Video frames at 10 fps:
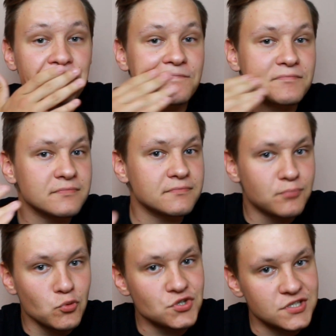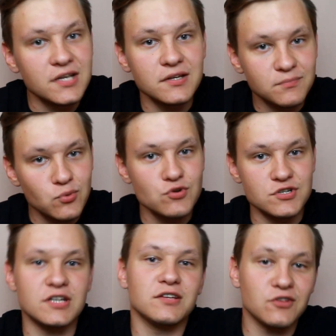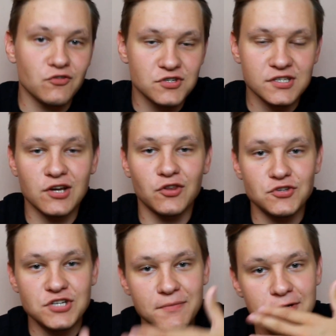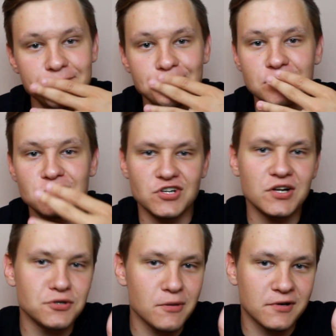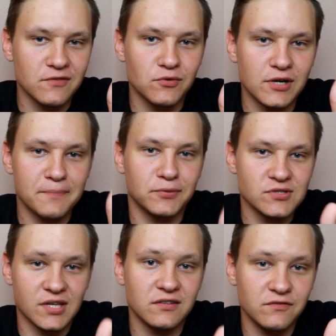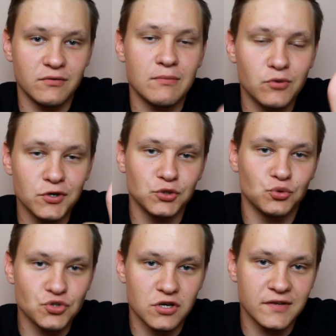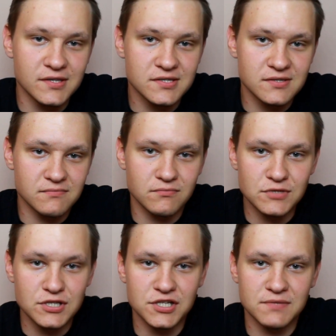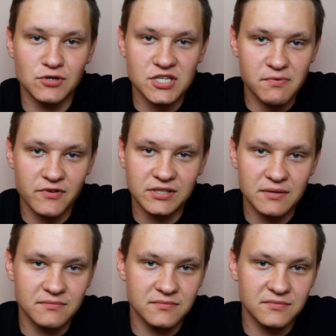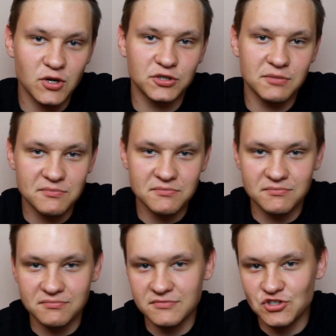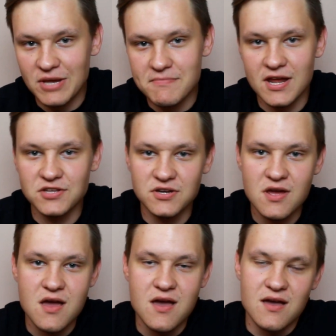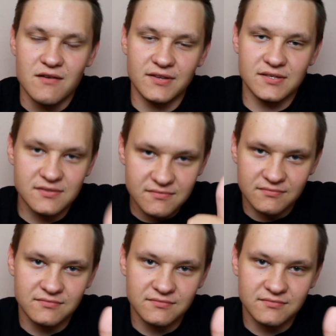No, później, później do wszystkiego dojdziemy. Strzelcie łapkę w górę. Pod ostatnim filmem było ich dużo, więc myślę, że mogę z powrotem o tym żebrać. Więc